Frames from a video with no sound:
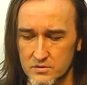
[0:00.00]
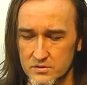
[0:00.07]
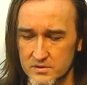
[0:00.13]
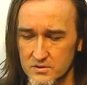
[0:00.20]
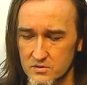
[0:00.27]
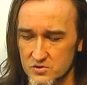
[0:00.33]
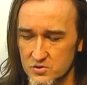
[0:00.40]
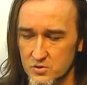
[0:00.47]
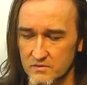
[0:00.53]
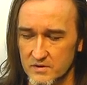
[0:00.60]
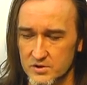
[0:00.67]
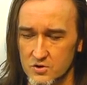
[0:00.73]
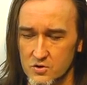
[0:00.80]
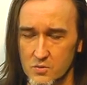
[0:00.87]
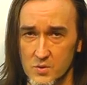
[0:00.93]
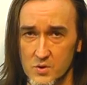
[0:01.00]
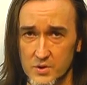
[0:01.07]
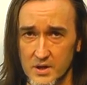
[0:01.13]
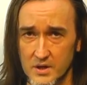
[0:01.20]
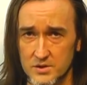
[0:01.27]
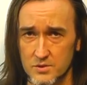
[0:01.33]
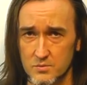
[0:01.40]
skonstruować
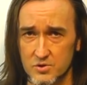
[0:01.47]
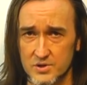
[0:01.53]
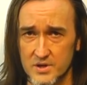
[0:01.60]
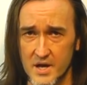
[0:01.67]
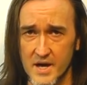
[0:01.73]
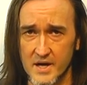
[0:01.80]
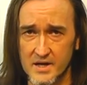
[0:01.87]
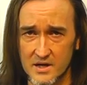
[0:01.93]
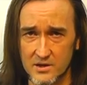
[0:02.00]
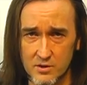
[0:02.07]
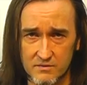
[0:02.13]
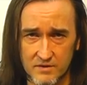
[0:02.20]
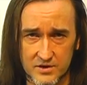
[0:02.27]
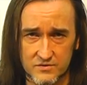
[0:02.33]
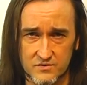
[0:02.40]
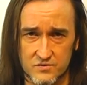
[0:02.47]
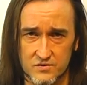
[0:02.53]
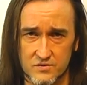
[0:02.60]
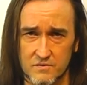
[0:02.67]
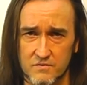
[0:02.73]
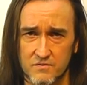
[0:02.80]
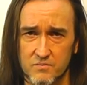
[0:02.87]
komorę, gdzie można ekranować
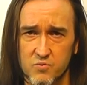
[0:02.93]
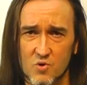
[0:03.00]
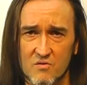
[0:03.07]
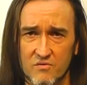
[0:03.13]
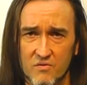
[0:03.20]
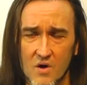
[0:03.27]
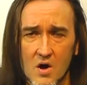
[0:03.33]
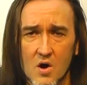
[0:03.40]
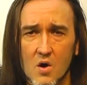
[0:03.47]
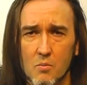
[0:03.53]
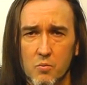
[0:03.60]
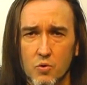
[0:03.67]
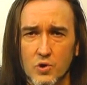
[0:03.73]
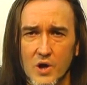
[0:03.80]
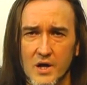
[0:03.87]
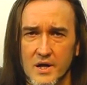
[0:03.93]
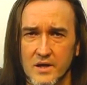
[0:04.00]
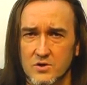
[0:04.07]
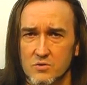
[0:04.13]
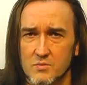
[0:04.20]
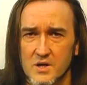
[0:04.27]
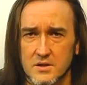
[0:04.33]
wpływ pól
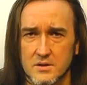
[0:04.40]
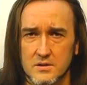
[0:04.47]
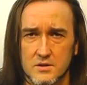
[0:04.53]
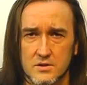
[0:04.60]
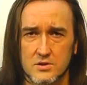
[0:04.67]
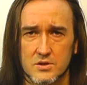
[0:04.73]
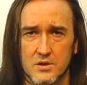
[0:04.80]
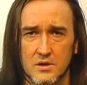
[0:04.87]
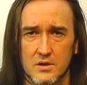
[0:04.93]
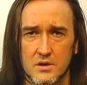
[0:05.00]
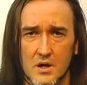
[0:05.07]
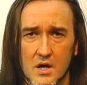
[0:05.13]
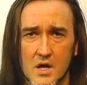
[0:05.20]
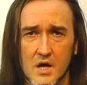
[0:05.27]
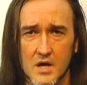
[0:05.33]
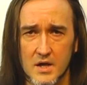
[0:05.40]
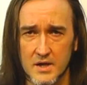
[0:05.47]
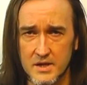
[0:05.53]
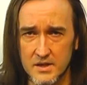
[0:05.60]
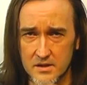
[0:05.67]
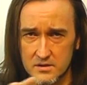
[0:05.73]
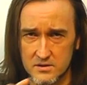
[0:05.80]
elektromagnetycznych.
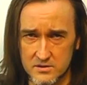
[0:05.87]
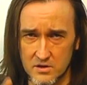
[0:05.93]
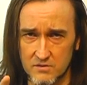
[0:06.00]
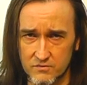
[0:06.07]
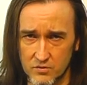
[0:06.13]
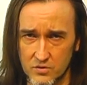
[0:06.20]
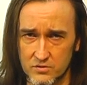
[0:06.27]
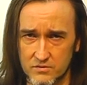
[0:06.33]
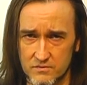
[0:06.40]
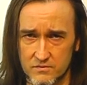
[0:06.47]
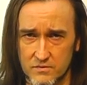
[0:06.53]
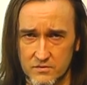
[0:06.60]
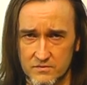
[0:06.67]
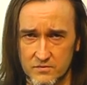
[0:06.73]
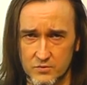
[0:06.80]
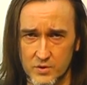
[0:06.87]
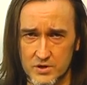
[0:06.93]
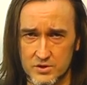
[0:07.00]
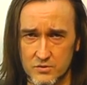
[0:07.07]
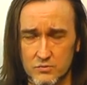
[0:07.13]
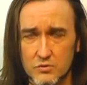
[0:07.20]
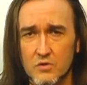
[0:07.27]
I znowu od,
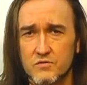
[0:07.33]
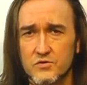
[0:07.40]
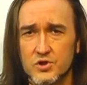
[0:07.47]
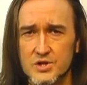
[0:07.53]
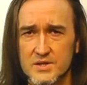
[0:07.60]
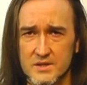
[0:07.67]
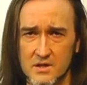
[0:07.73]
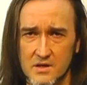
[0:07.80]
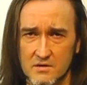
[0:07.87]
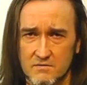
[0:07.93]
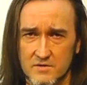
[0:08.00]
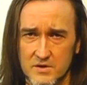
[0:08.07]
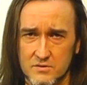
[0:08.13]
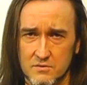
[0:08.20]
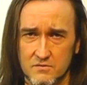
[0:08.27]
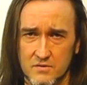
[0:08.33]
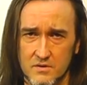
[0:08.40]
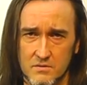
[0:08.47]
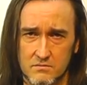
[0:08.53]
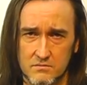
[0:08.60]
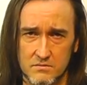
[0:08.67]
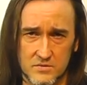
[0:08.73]
odwołuję się do wszystkich widzów.
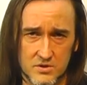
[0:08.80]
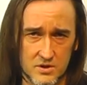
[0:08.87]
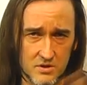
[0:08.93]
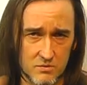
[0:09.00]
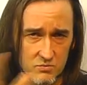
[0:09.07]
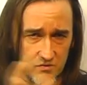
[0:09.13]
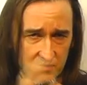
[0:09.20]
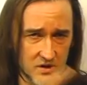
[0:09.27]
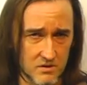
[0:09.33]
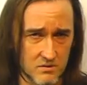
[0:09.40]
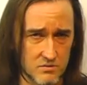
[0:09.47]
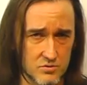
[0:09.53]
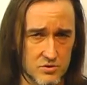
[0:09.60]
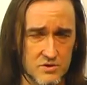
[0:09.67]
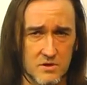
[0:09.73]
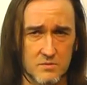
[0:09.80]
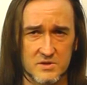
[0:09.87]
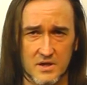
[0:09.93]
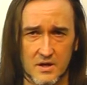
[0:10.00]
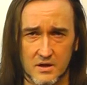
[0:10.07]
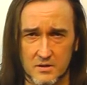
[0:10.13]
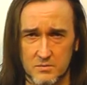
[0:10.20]
Tych mówię, którzy są
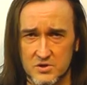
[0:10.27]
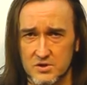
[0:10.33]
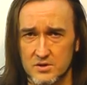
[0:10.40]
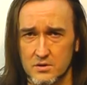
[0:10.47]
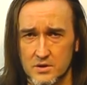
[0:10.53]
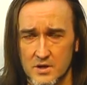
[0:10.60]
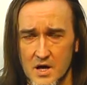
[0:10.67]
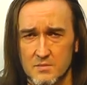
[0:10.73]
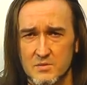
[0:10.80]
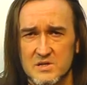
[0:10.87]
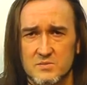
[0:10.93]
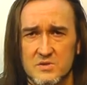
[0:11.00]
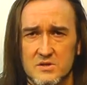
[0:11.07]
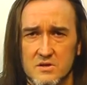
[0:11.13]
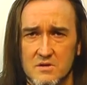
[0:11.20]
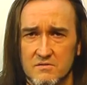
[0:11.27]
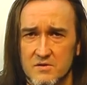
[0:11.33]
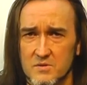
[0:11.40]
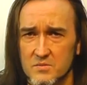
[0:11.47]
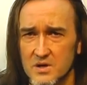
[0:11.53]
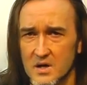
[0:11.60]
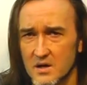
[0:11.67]
za jakimiś teoriami
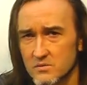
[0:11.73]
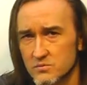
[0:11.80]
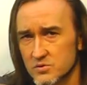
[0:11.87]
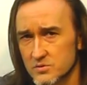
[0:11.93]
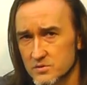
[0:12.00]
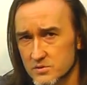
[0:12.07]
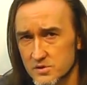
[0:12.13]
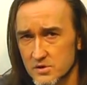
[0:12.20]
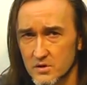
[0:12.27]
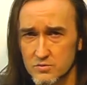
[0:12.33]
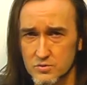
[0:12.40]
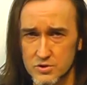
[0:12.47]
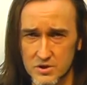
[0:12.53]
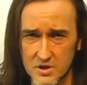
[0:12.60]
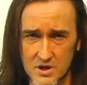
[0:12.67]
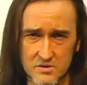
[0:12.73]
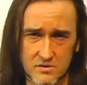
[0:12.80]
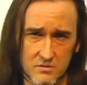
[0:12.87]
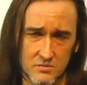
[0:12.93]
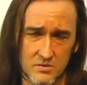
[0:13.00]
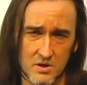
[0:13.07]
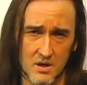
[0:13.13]
spiskowymi, albo ci, którzy nie
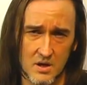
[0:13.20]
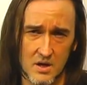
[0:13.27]
są.